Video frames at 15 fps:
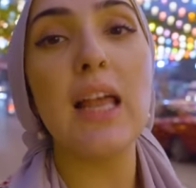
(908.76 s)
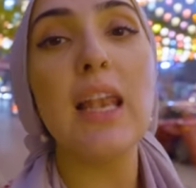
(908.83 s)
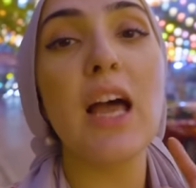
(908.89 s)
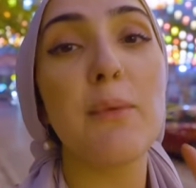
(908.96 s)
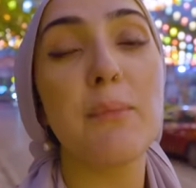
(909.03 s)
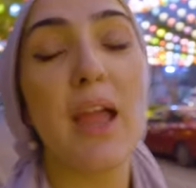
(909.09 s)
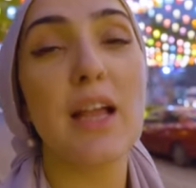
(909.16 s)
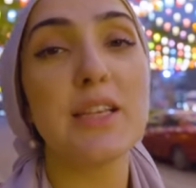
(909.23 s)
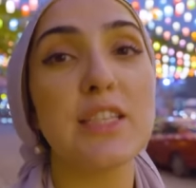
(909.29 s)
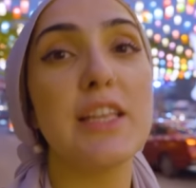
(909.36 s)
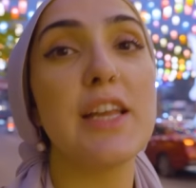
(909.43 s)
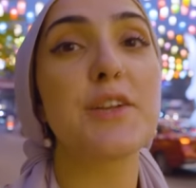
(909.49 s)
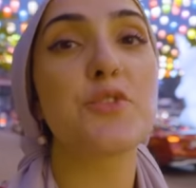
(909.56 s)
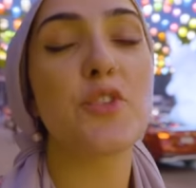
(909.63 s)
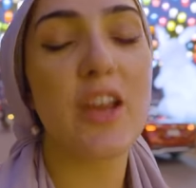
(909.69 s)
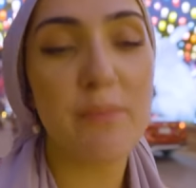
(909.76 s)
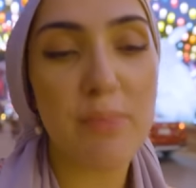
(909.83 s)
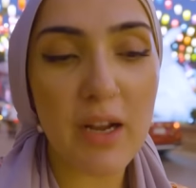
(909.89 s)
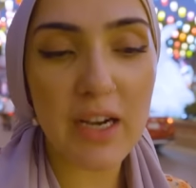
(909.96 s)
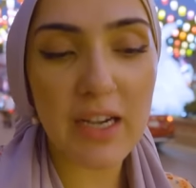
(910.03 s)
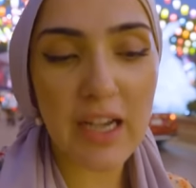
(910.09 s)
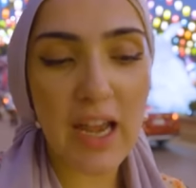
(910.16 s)
कल हमें एक्चुअली एक ट्रेन
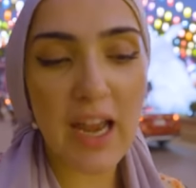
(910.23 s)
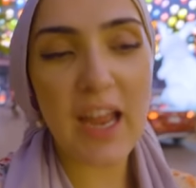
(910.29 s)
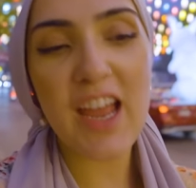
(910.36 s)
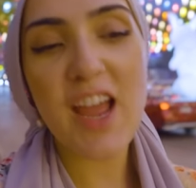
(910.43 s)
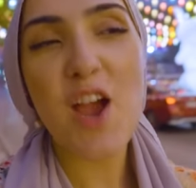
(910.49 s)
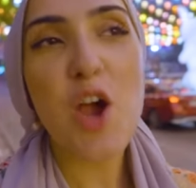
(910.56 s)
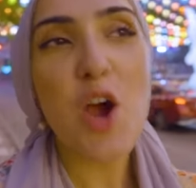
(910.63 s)
पकड़नी है